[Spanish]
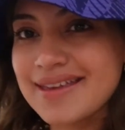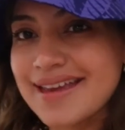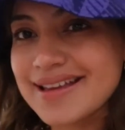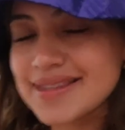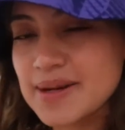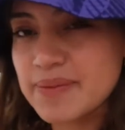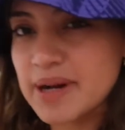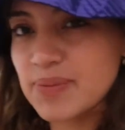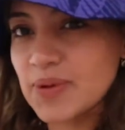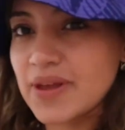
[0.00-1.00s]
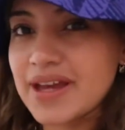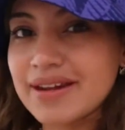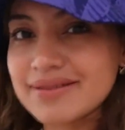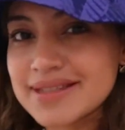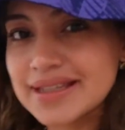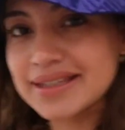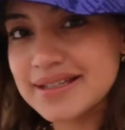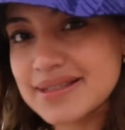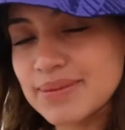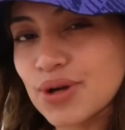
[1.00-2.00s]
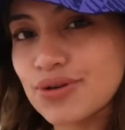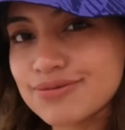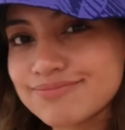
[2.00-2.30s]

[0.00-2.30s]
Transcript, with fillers: que hacer para poder sentirse mejor.